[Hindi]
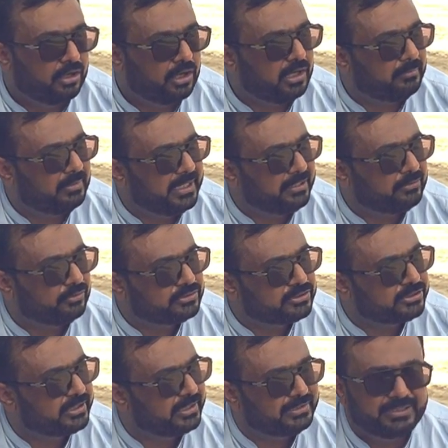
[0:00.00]
और हमारी
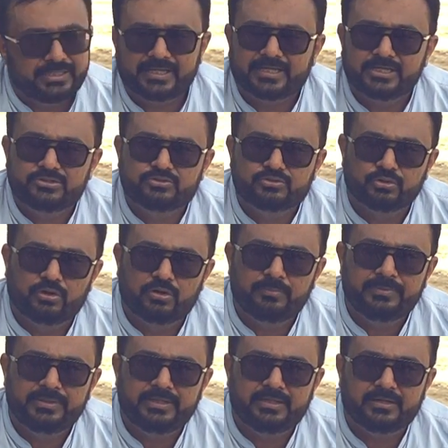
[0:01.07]
कोशिश रहती है कि जो
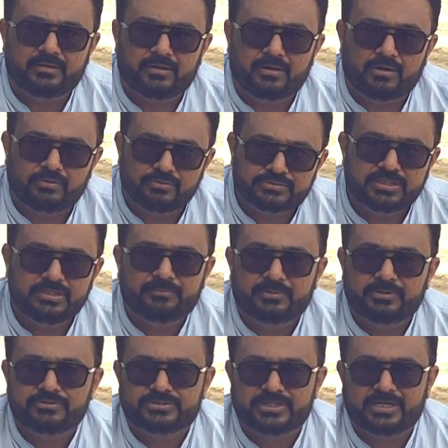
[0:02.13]
भी हाउसिंग
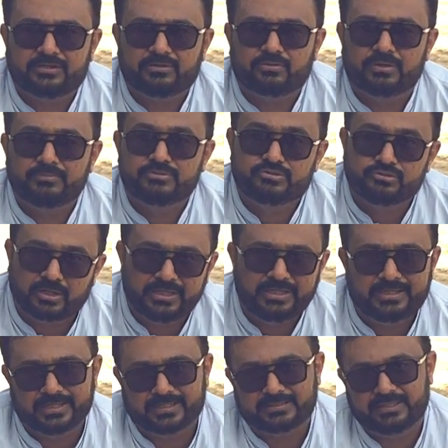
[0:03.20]
प्रोजेक्ट को हम
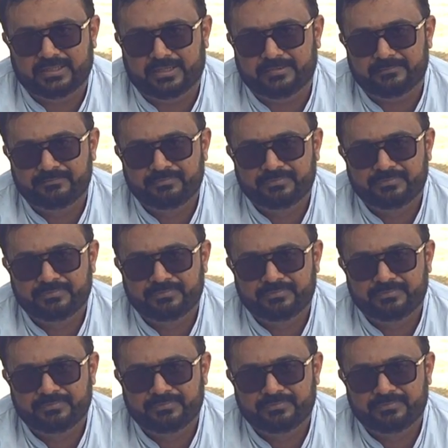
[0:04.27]
ज्वाइन करते हैं